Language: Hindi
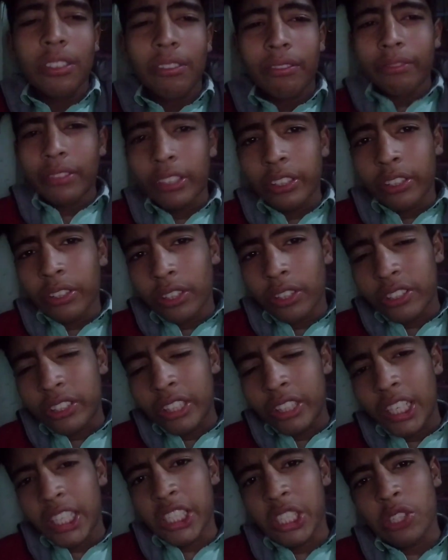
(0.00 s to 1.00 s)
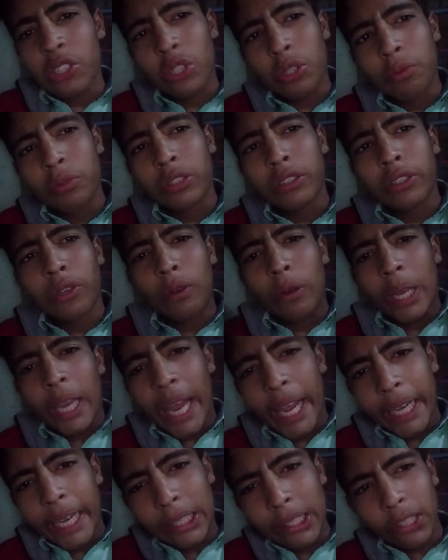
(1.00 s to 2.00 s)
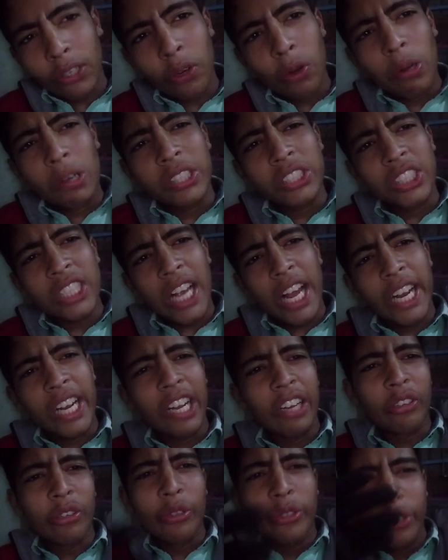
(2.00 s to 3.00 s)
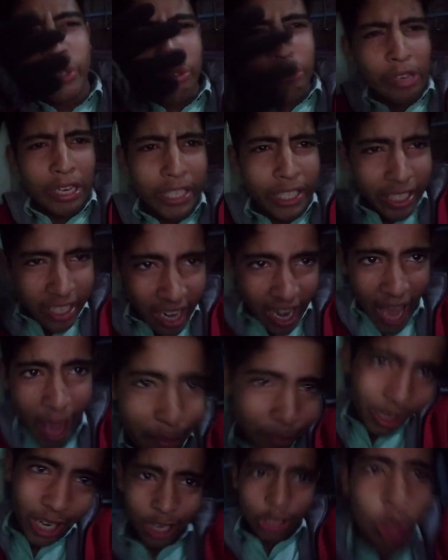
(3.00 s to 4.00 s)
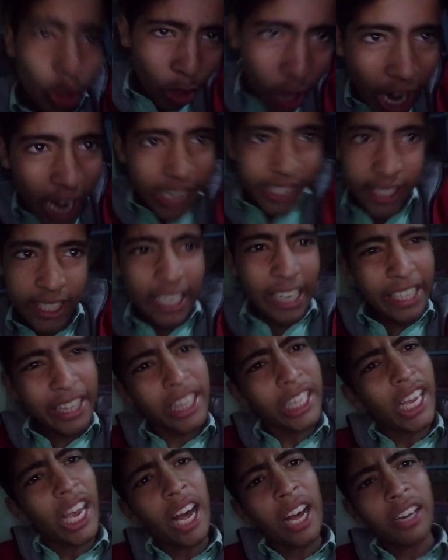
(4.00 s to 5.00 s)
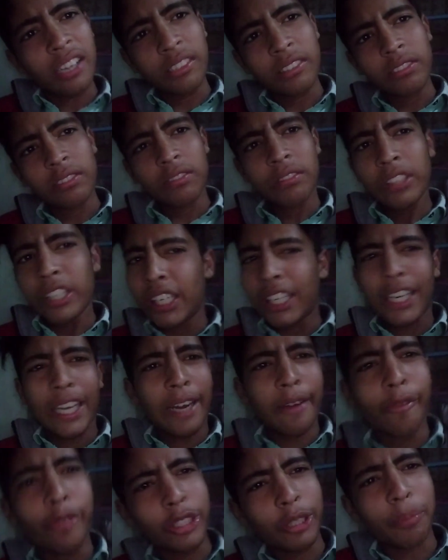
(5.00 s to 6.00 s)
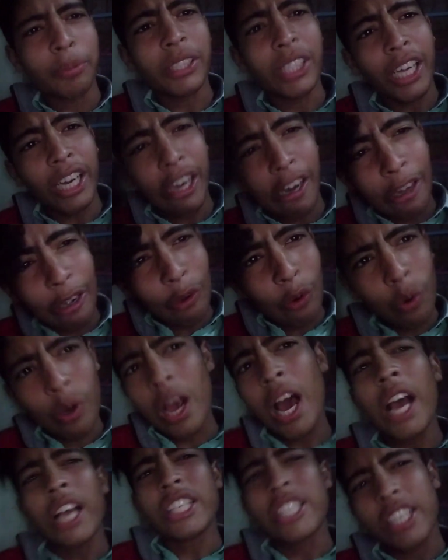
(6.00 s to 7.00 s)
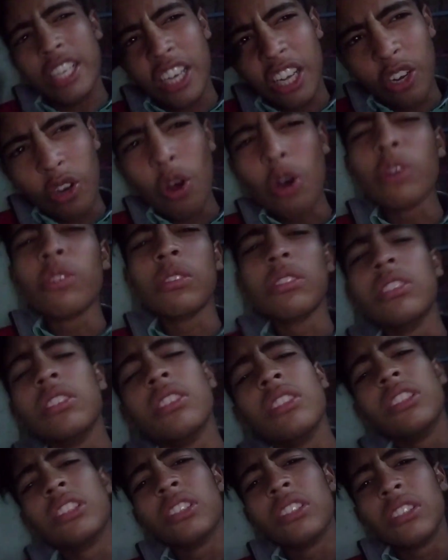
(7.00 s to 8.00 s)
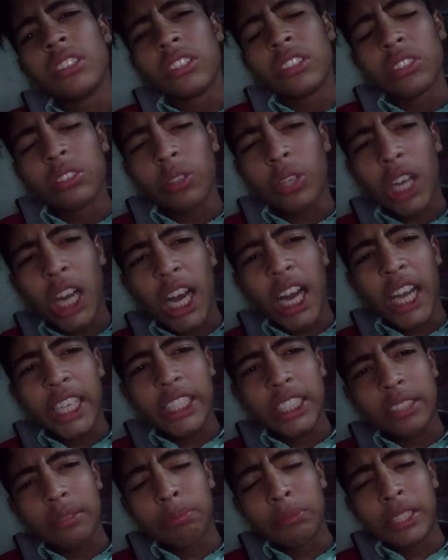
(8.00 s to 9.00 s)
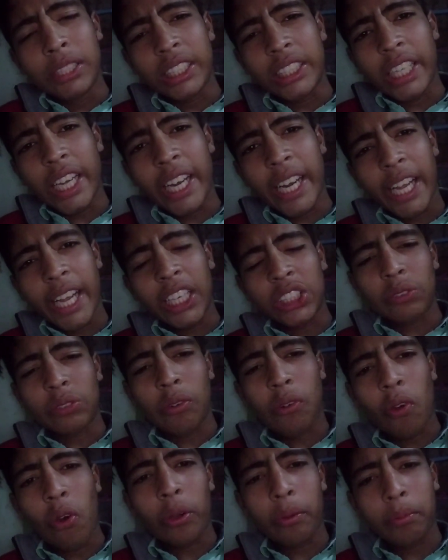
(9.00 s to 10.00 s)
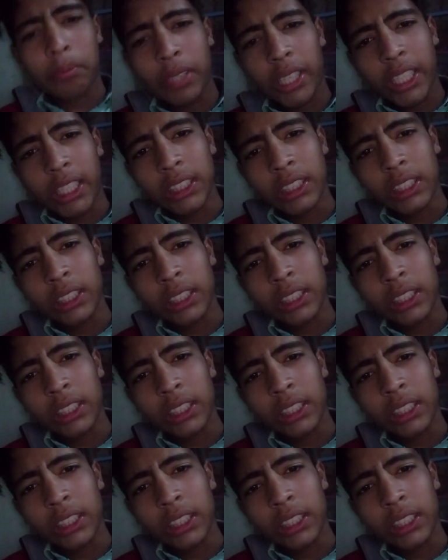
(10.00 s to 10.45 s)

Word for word: वीडियो अच्छी लगी हो तो वीडियो को लाइक करो और चैनल को जो सब्सक्राइब कर दो गाइस कर दिया नहीं करा मुझे पता करो गाइस करो तो गाइस मिलते हैं नेक्स्ट व्लॉग में